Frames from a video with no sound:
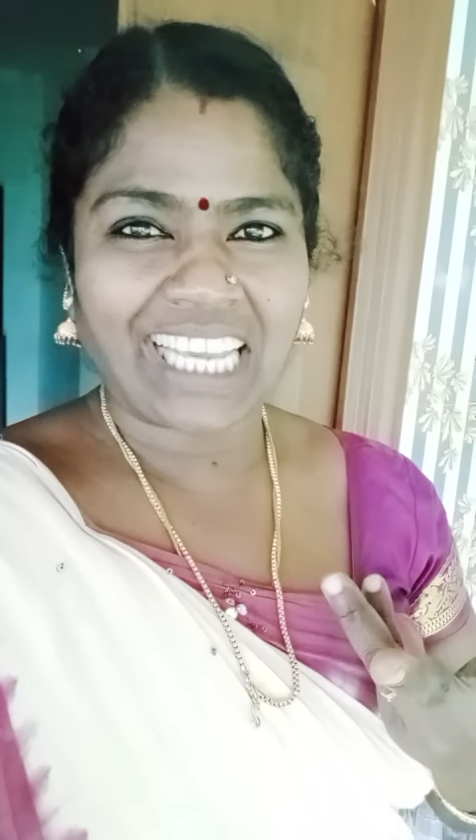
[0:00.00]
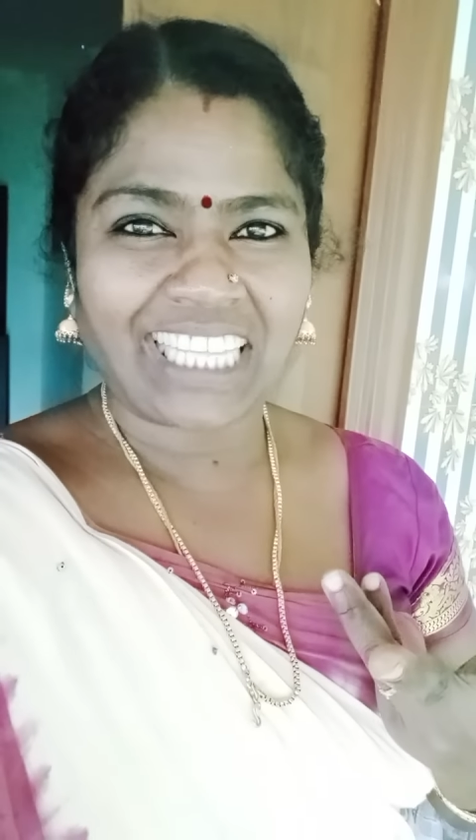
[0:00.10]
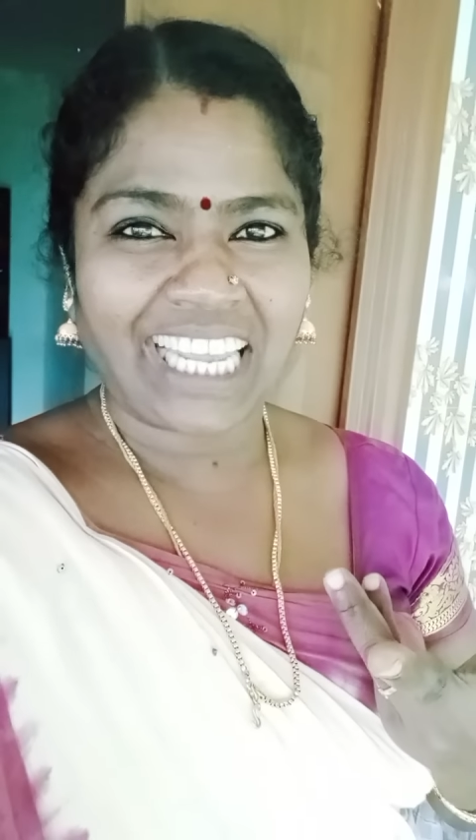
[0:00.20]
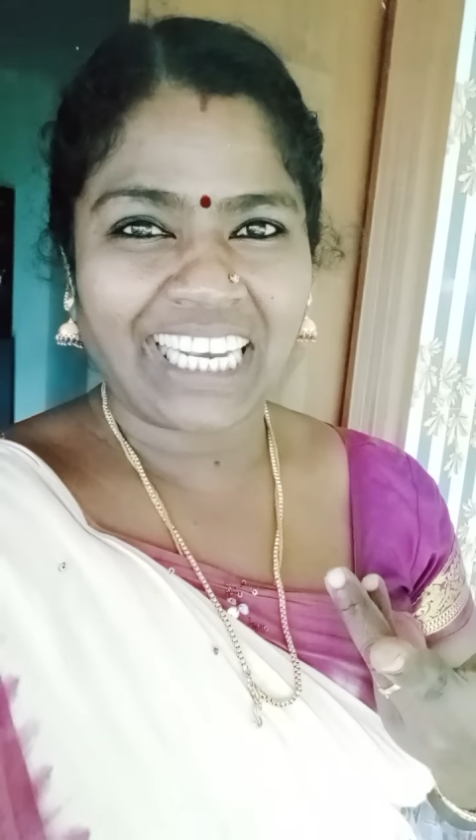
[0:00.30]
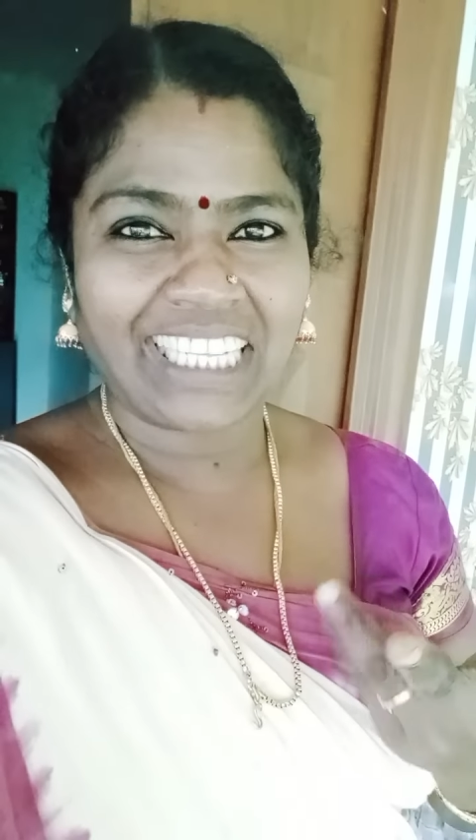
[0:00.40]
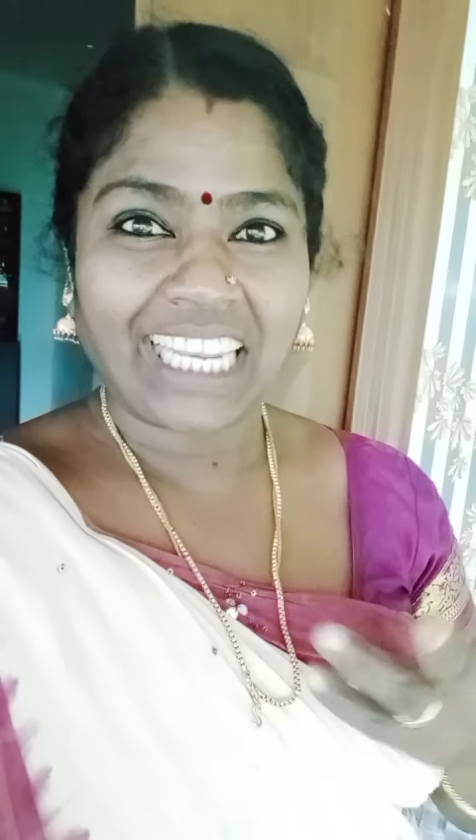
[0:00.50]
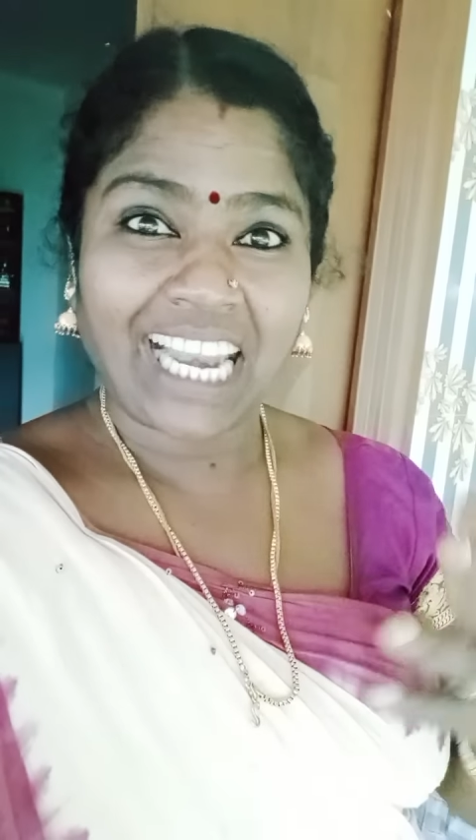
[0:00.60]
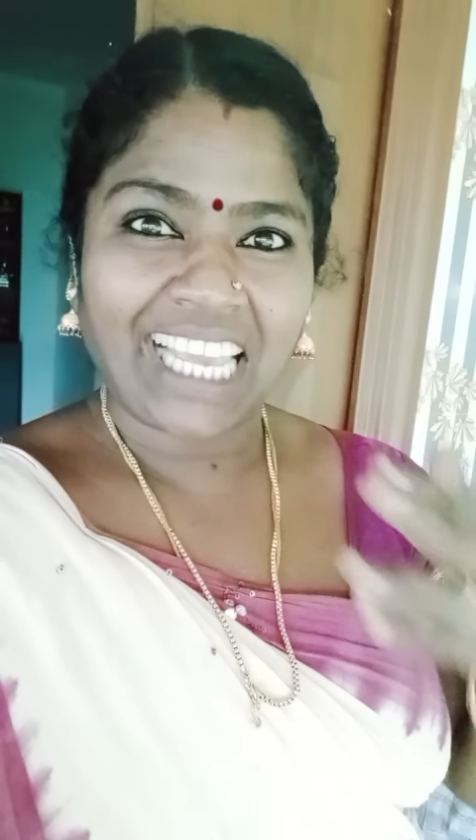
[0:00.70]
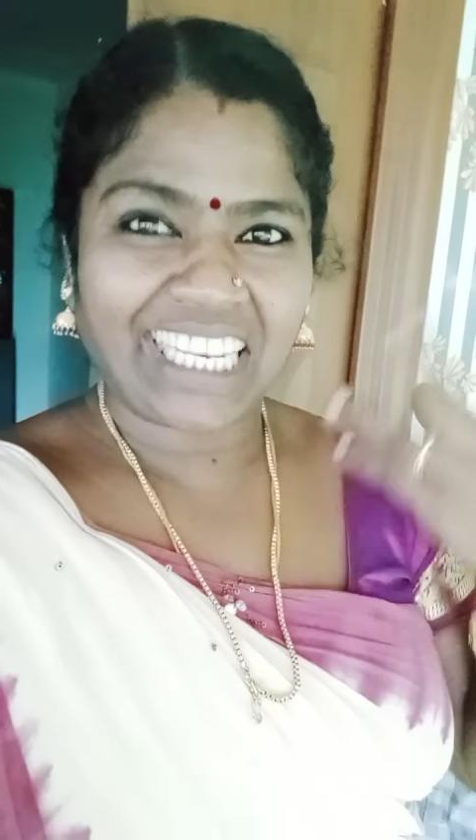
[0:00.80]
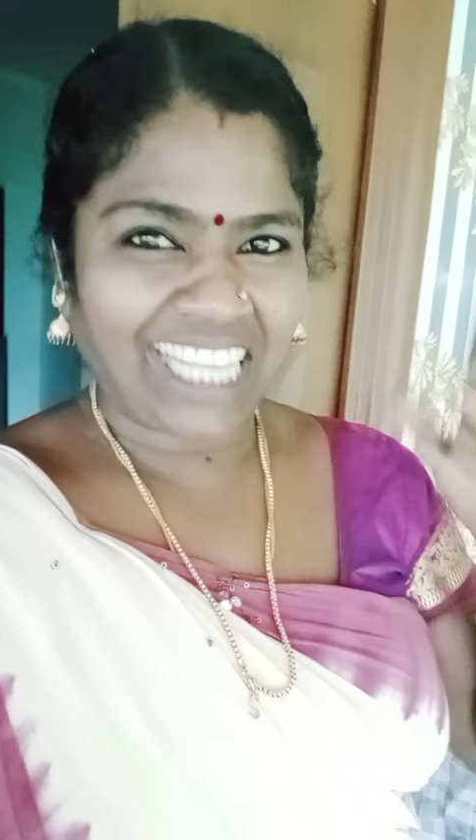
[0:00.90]
கேட்குதா என்னன்னு
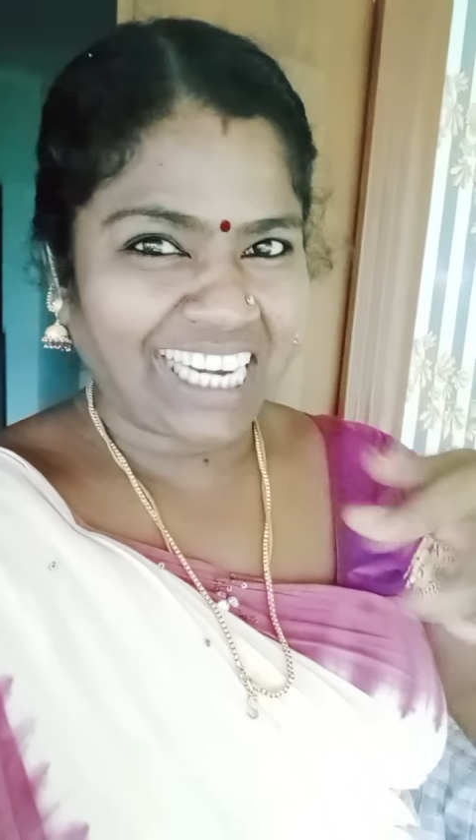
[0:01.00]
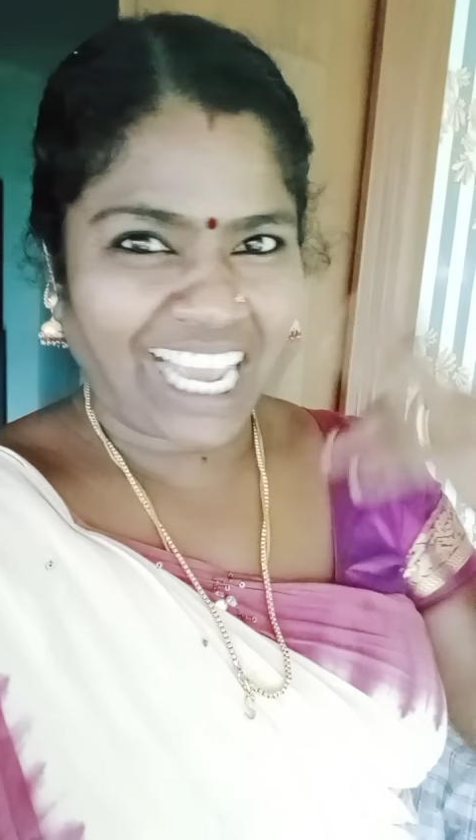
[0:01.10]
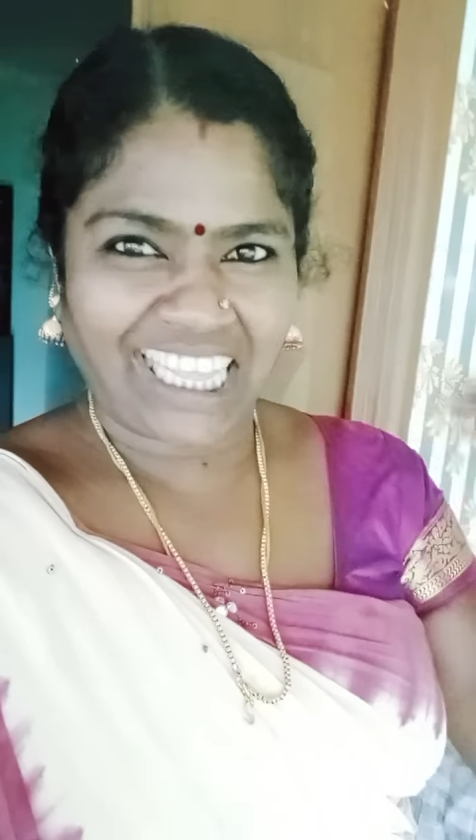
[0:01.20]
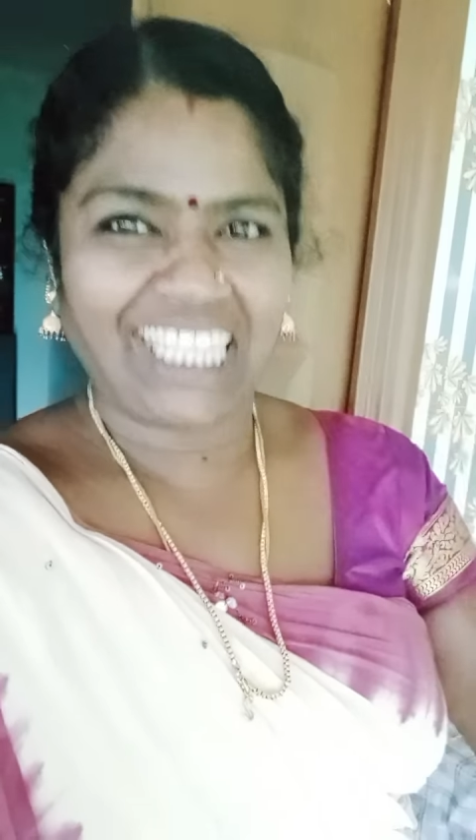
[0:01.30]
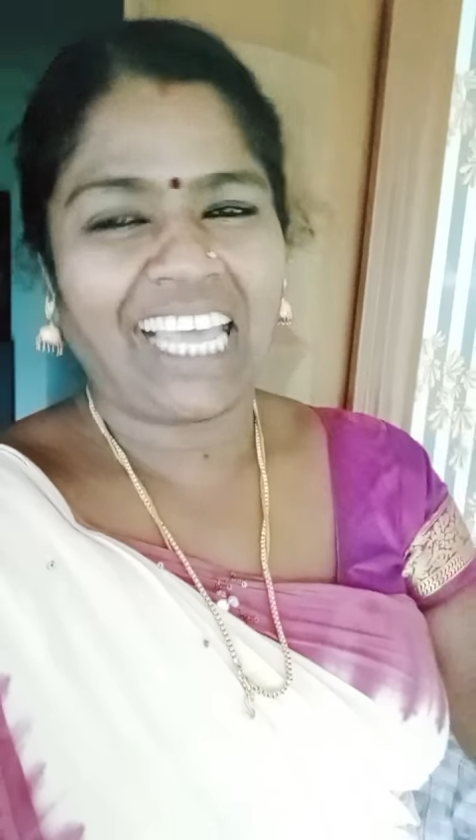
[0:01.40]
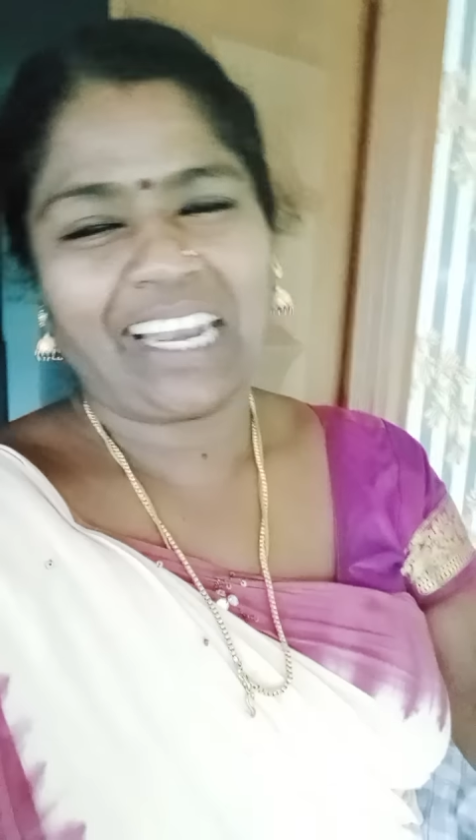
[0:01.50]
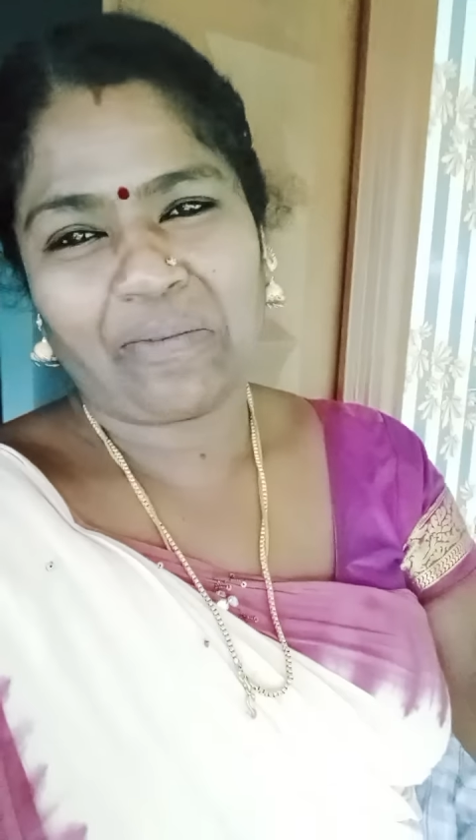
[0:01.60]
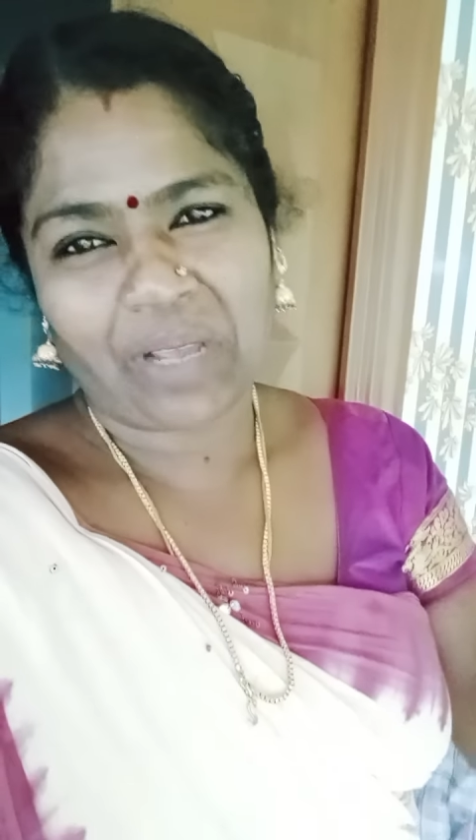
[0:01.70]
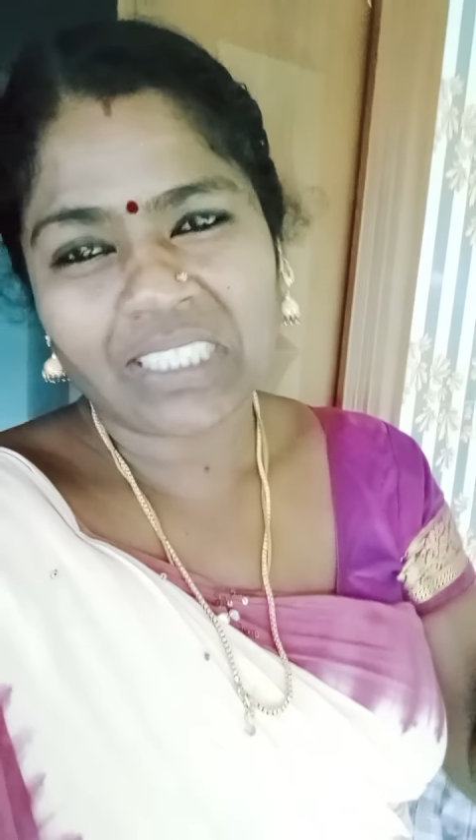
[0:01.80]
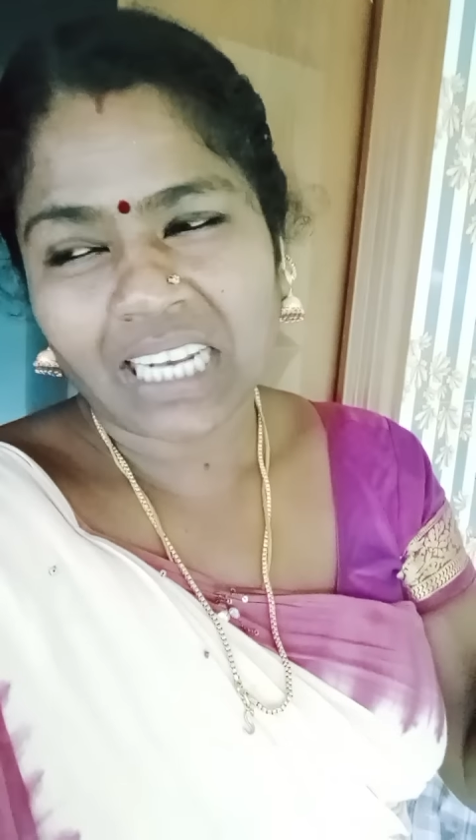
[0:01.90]
தெரியல இருந்தாலும் கத்தி தான்
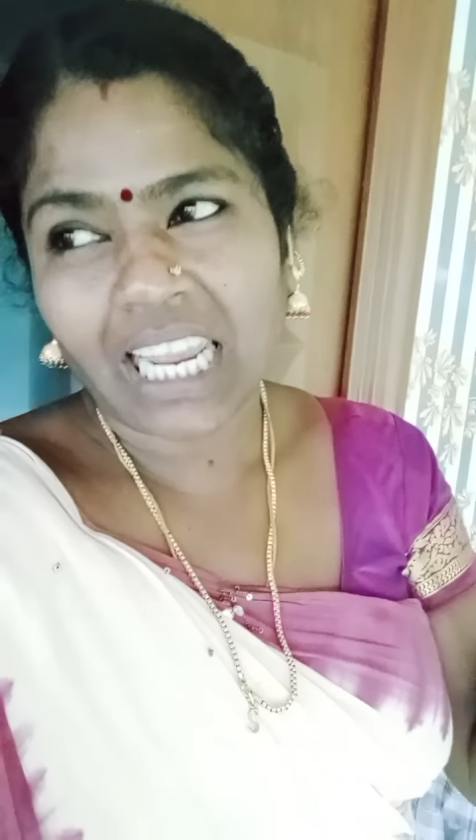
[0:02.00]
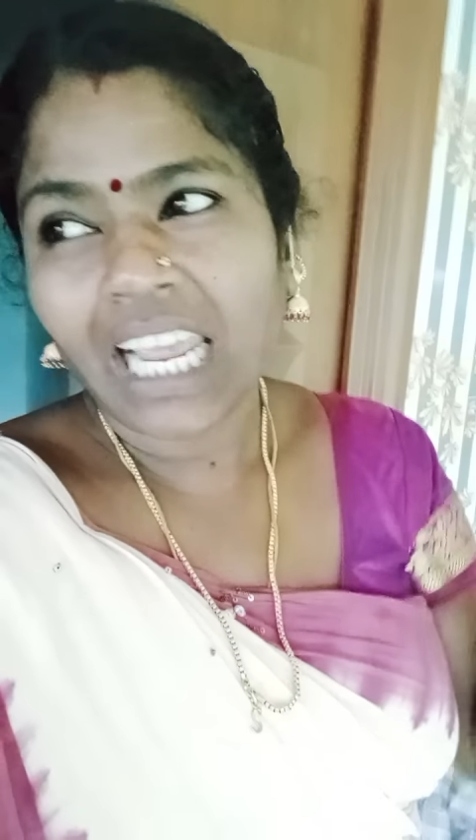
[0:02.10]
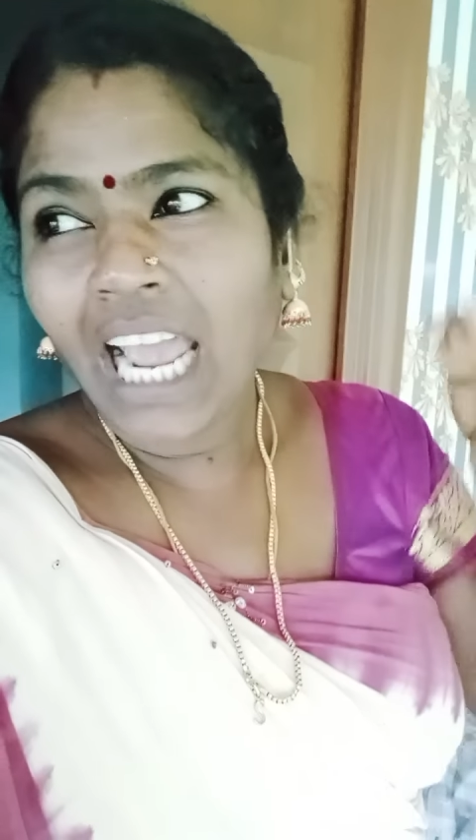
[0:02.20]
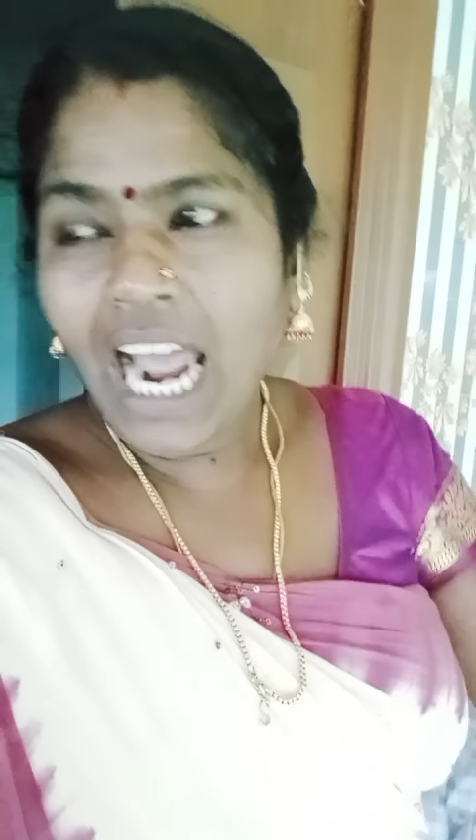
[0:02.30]
நான் பேசுகிறேன்